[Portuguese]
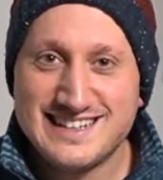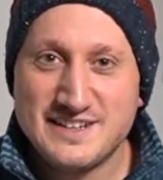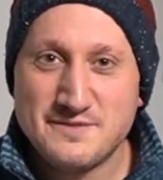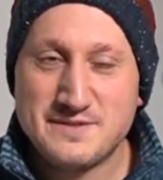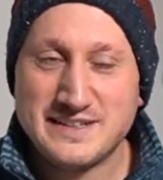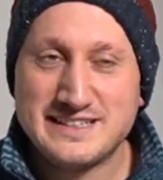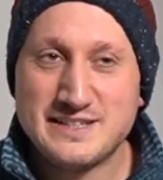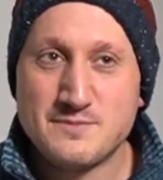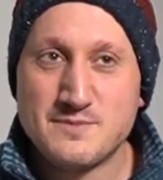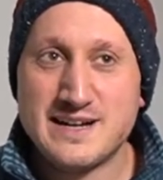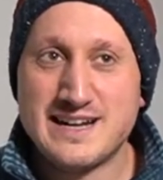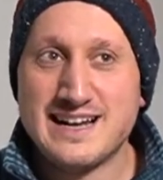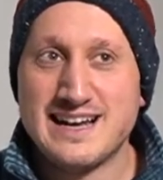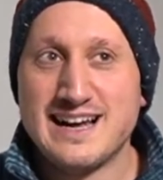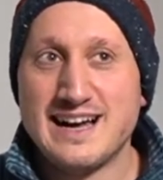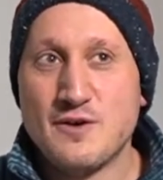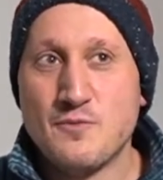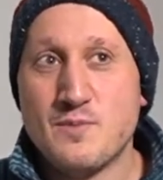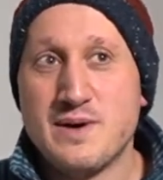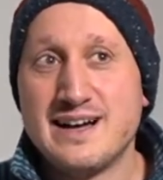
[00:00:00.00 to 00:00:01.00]
vai ter
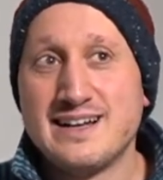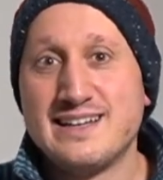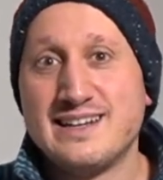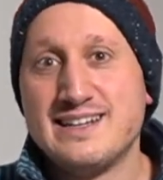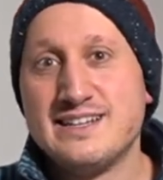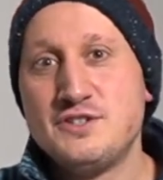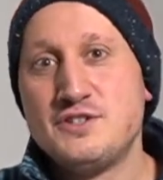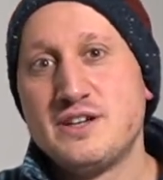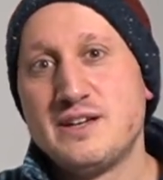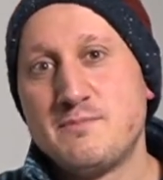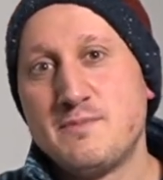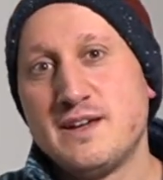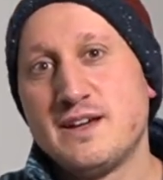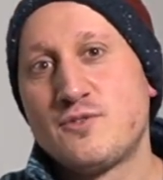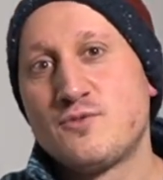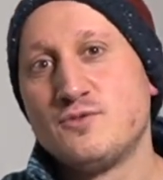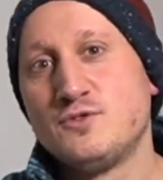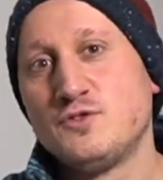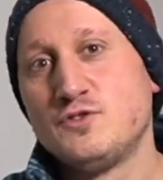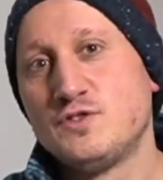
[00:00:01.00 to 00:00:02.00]
uma, uma grande
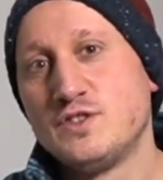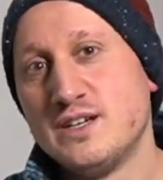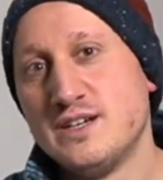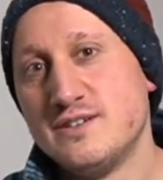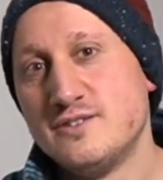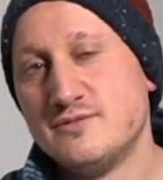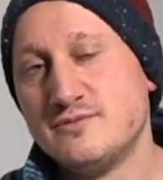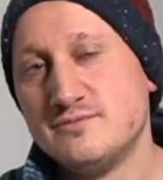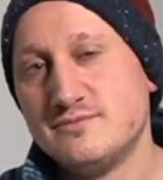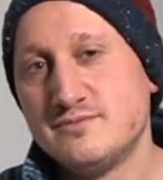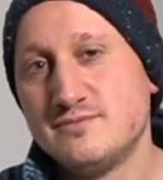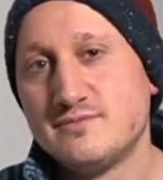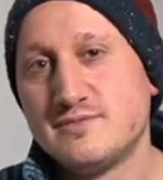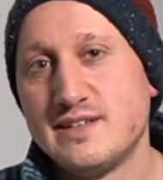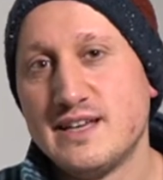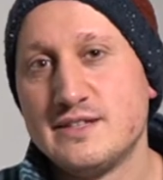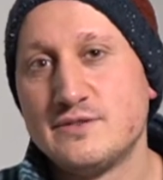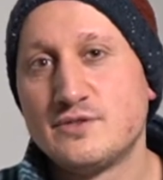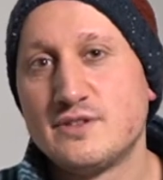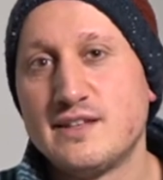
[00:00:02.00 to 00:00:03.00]
repercussão
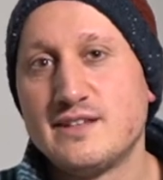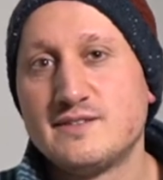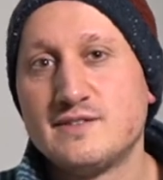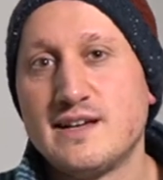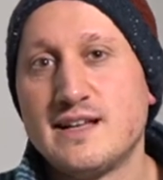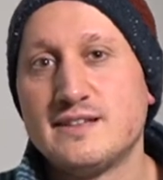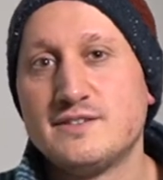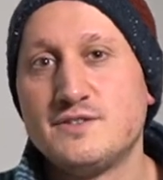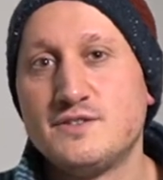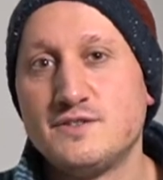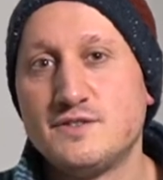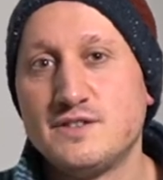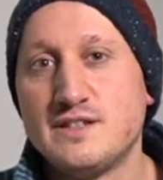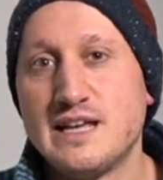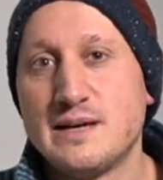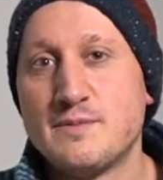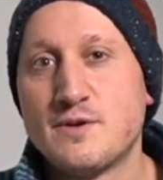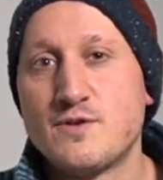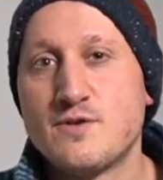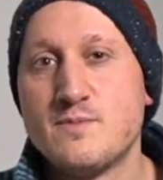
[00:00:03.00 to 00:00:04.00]
dentro das salas de
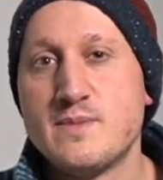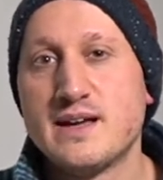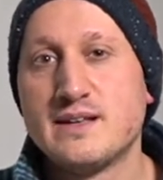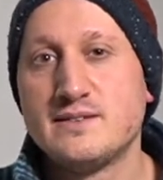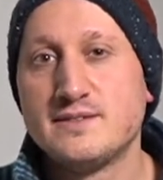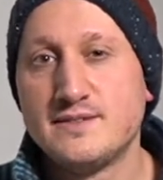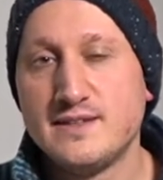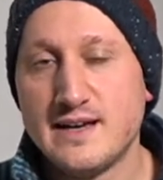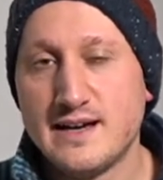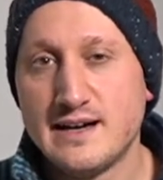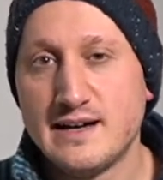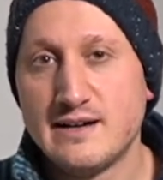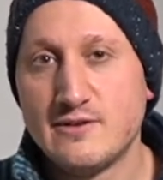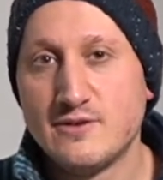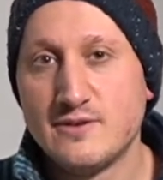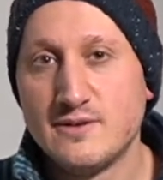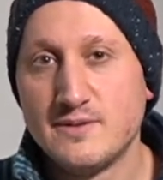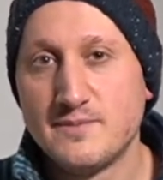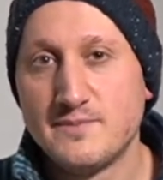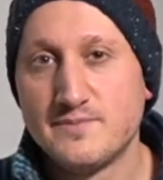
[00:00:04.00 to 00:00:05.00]
cinema comercial,